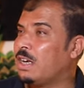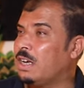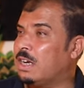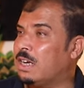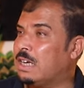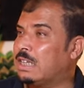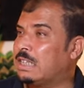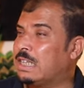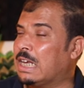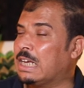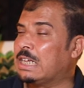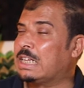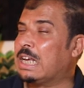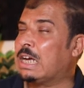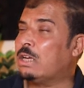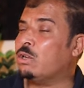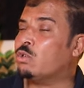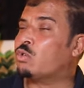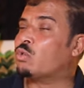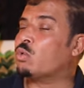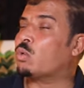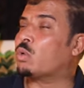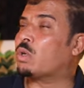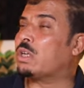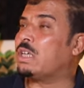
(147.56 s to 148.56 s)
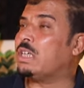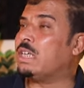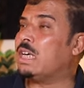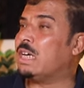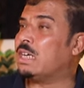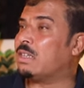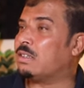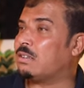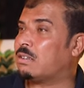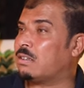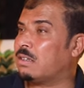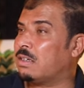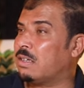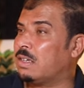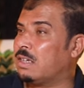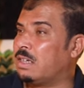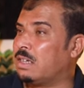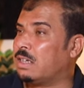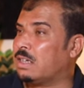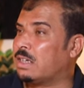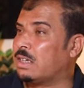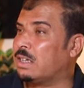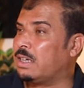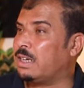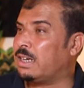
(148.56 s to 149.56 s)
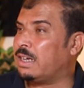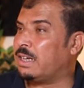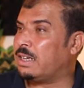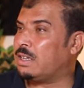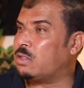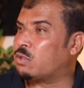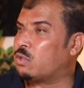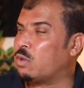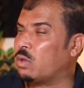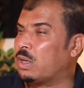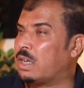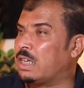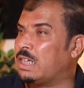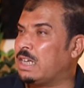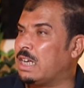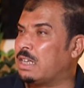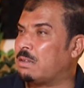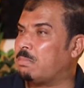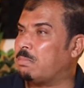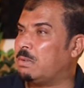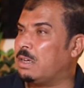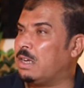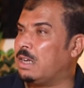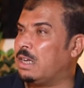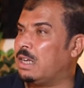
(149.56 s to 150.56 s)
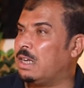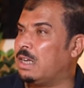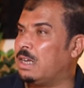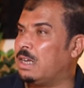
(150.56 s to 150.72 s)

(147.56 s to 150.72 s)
آه، تلجا لسلوكيات آه، آه، سلوكيات من